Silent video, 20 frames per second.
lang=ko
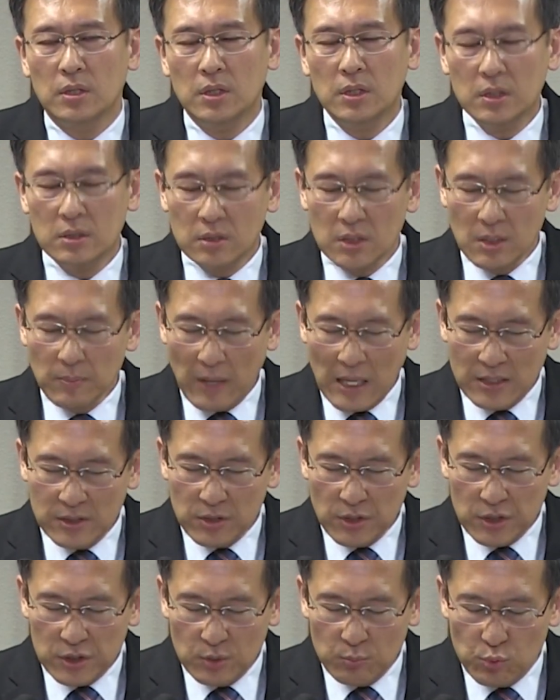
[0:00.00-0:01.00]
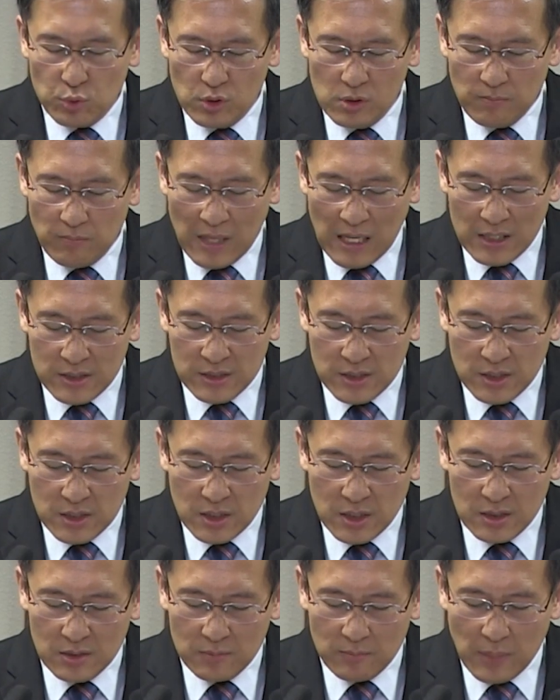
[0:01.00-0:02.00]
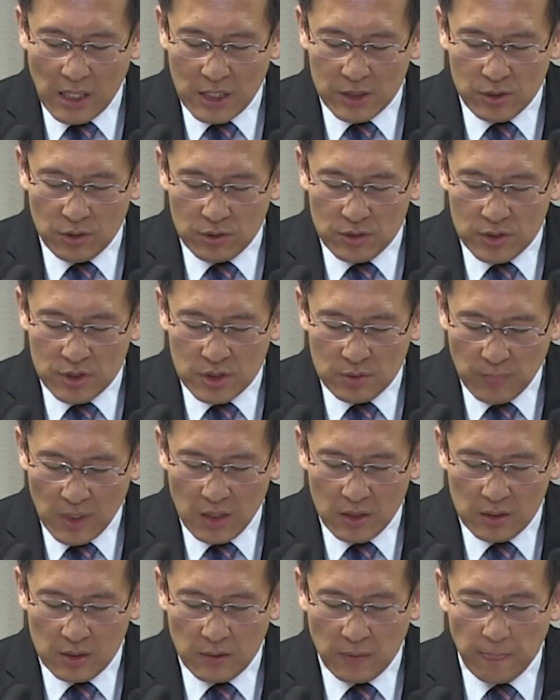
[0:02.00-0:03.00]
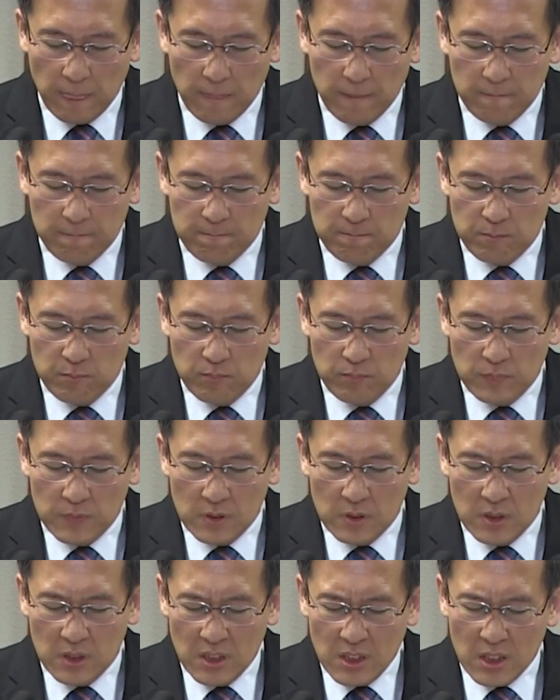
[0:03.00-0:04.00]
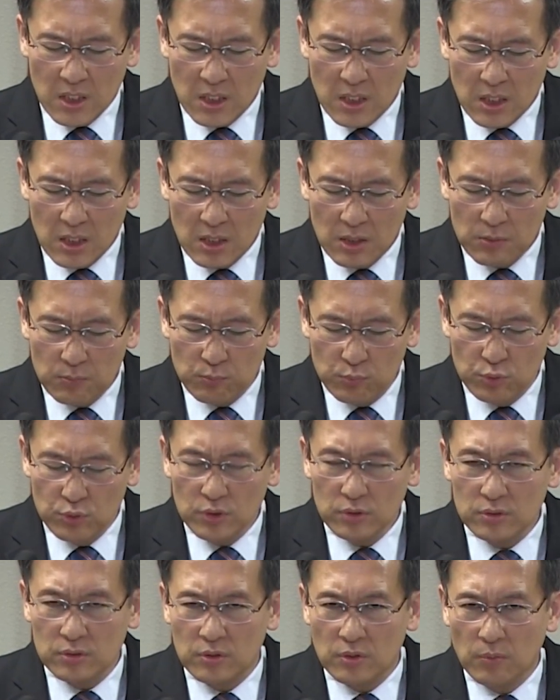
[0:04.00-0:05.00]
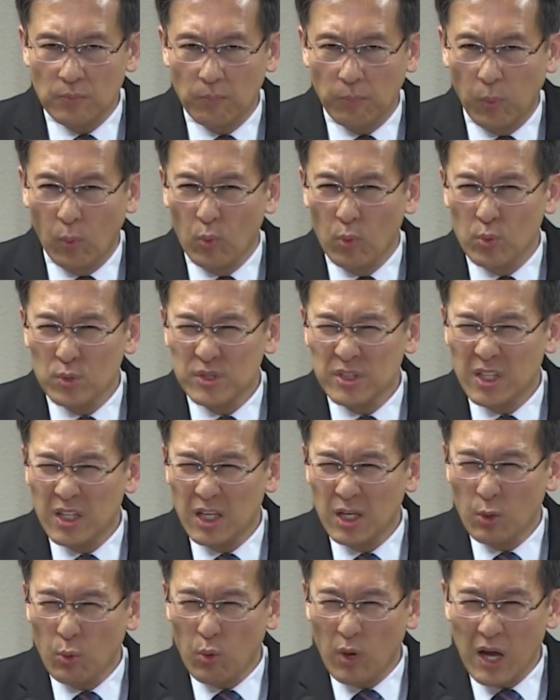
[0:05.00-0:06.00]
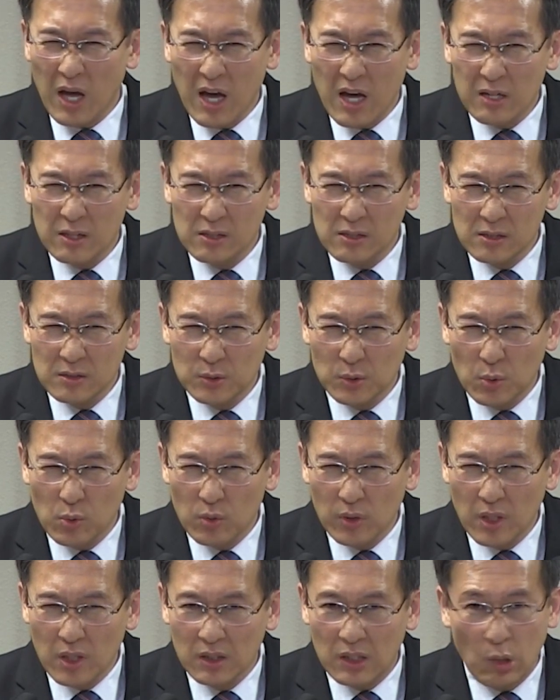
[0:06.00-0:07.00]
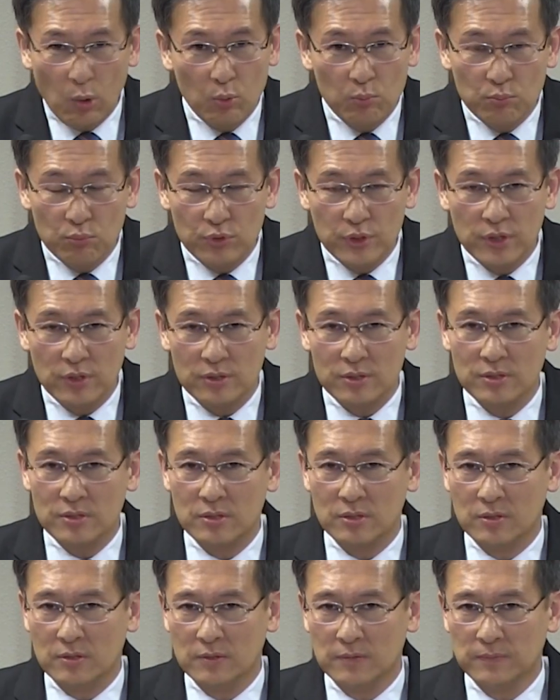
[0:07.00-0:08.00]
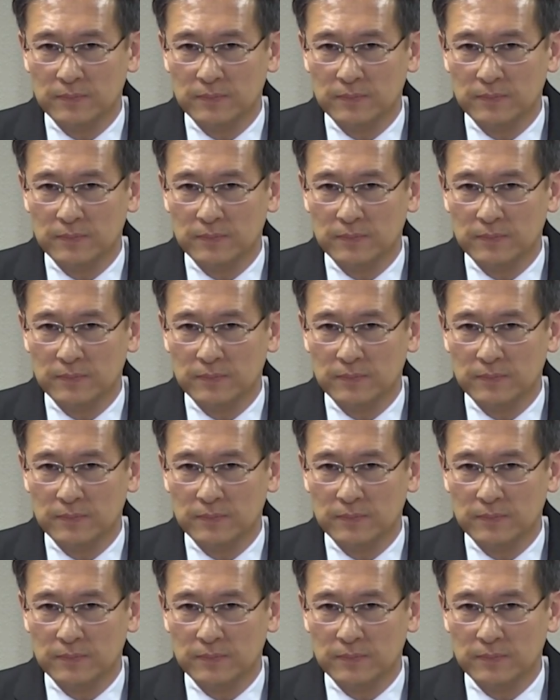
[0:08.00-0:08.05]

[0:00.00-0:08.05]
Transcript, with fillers: 이들이 반석에서 물을 마시긴 마셨지만 이 물은 모세의 화를 통해 나온 물이었어요.